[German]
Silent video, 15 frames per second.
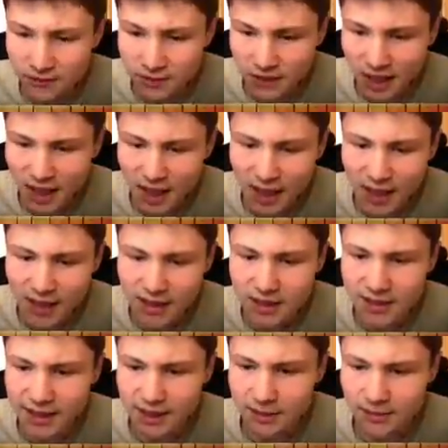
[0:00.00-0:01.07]
Nein,
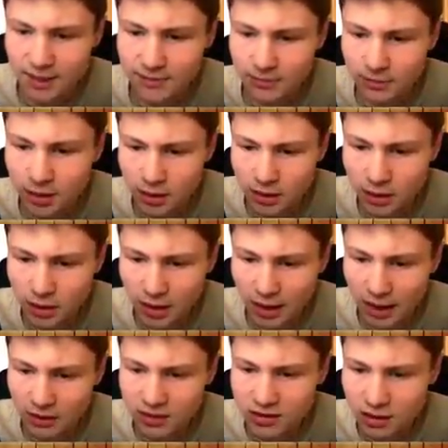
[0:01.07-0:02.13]
hängen geblieben.
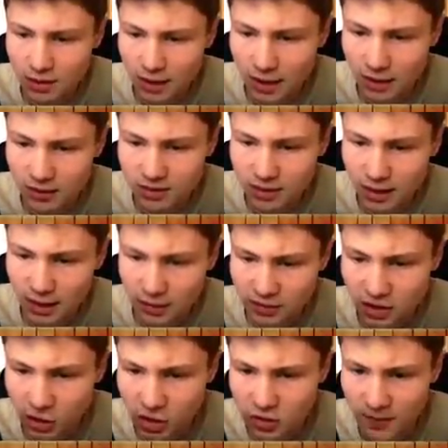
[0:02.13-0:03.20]
Raus, raus, raus
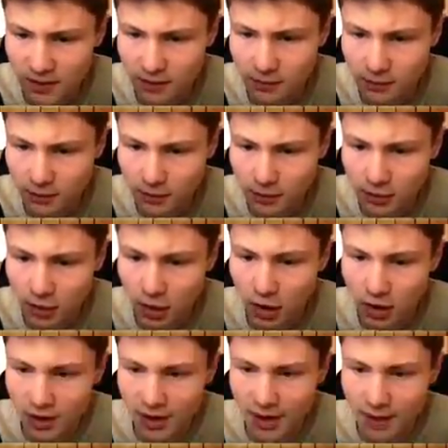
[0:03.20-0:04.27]
und sprinten.
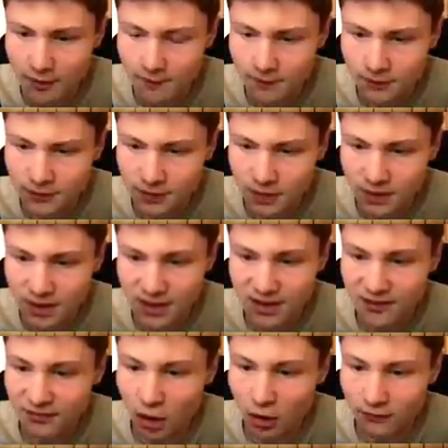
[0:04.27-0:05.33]
Okay. Der,
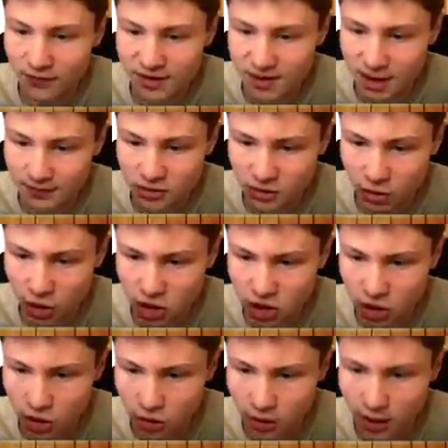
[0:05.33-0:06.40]
der war auch im Wasser, hab so ein Geräusch
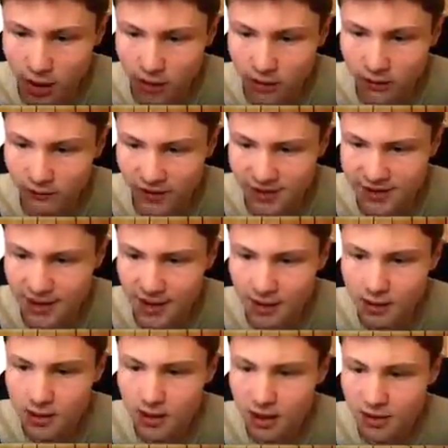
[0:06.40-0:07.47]
gehört, oder? Was der?
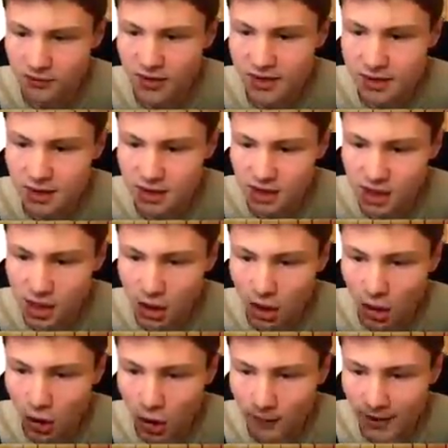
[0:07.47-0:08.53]
Ich weiß es nicht.
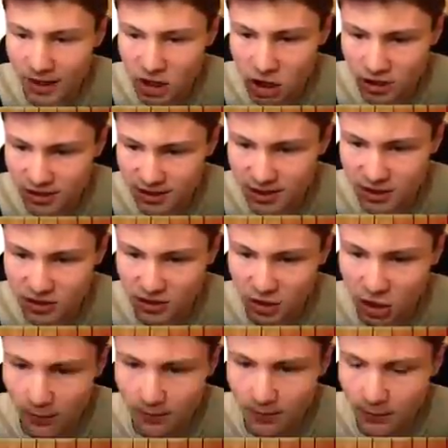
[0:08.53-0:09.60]
Oh, meine Chance ist hier zu
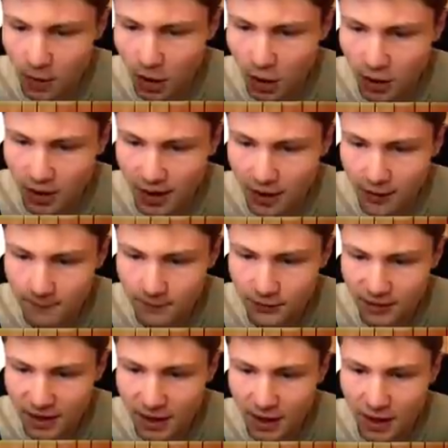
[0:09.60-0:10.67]
entkommen. Okay.
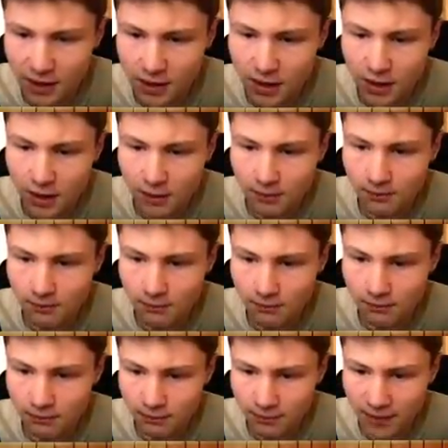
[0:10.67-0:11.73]
Na.
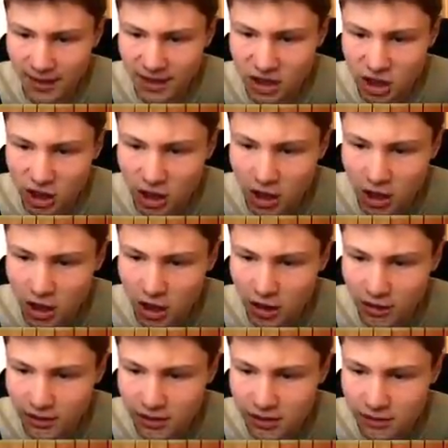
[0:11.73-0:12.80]
Meine
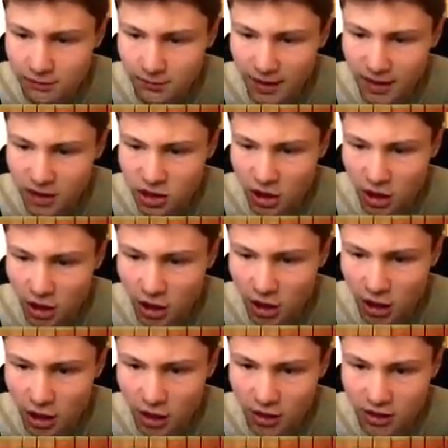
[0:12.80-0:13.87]
Chance! Meine
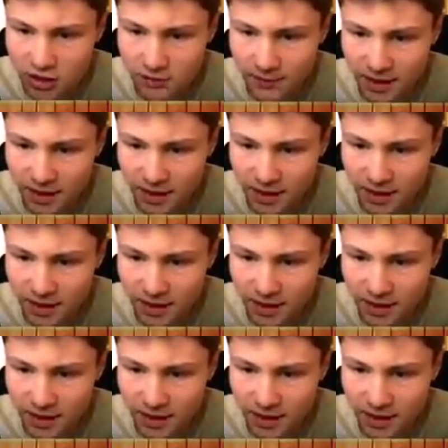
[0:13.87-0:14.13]
Chance!